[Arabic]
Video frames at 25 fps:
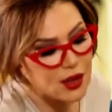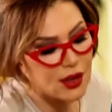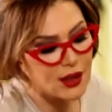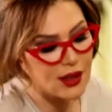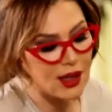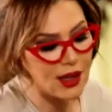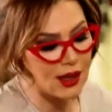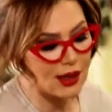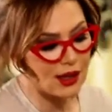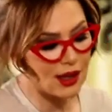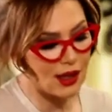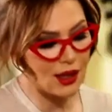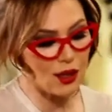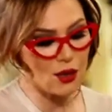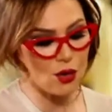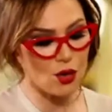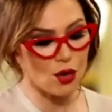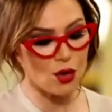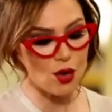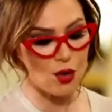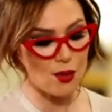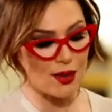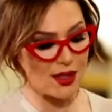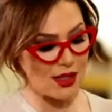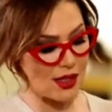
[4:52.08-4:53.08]
اوريدي عليه
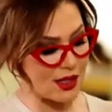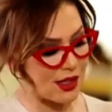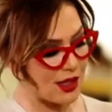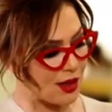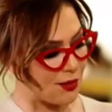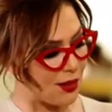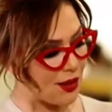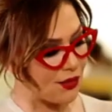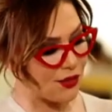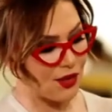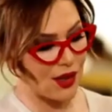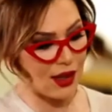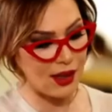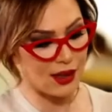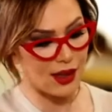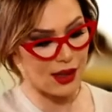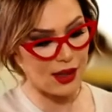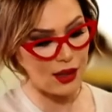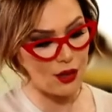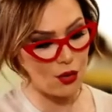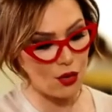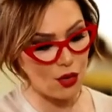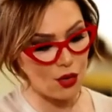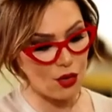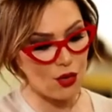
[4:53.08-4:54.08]
لوجو بس اذا ما في
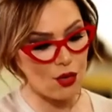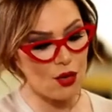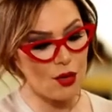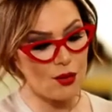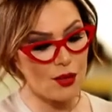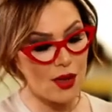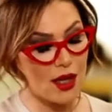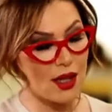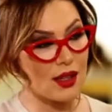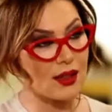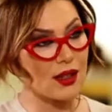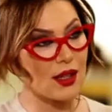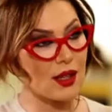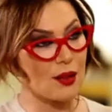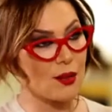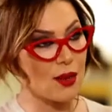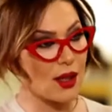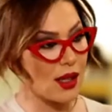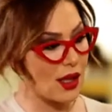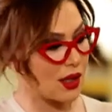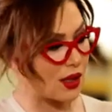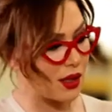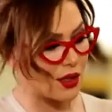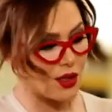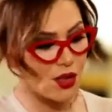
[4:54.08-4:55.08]
عليه لوجو بنقدر
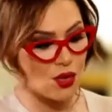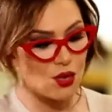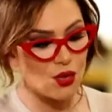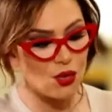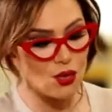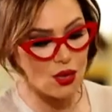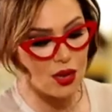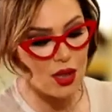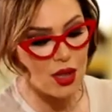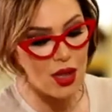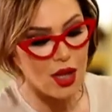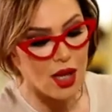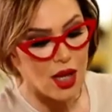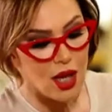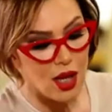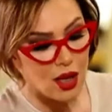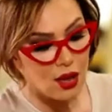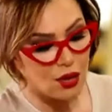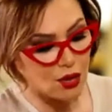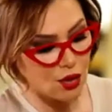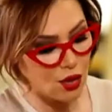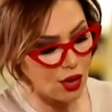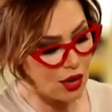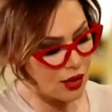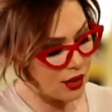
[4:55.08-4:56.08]
بكل سهوله
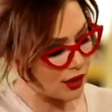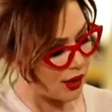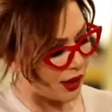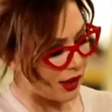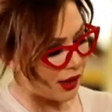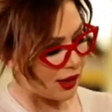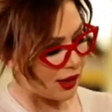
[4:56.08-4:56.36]
نحط